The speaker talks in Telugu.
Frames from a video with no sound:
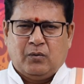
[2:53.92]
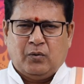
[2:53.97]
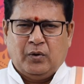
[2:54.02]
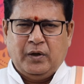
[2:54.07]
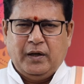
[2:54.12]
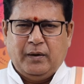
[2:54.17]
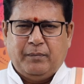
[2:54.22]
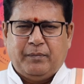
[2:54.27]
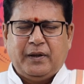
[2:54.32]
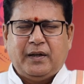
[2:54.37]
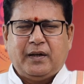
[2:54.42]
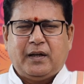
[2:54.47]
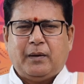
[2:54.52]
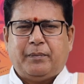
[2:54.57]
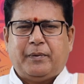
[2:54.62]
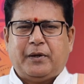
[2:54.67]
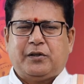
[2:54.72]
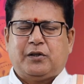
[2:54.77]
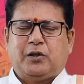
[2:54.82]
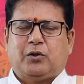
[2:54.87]
కొన్ని ఇబ్బందికర
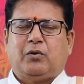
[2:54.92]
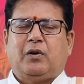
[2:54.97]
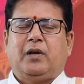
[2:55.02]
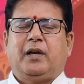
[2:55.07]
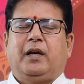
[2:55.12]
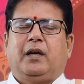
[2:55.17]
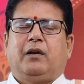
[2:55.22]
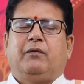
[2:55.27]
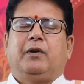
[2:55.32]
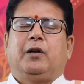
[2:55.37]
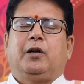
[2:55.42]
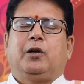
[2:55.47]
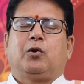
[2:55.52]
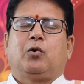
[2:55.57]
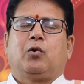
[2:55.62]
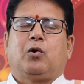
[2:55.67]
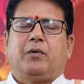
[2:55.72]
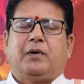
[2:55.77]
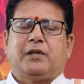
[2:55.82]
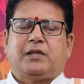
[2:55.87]
పరిస్థితుల్ని వీరు
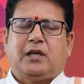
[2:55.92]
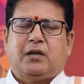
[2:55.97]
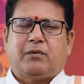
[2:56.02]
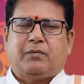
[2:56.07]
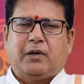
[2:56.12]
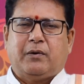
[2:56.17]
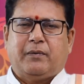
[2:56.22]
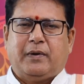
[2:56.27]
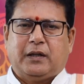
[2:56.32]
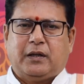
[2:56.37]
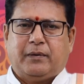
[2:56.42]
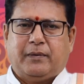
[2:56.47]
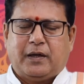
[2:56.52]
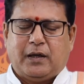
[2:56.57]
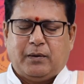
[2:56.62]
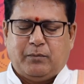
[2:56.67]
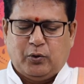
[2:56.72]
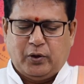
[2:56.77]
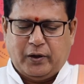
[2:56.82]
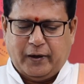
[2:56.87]
ఎదుర్కోవాల్సినటువంటి
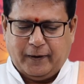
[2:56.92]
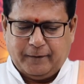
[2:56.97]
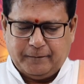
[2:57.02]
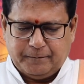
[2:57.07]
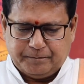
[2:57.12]
వాతావరణం ఉంది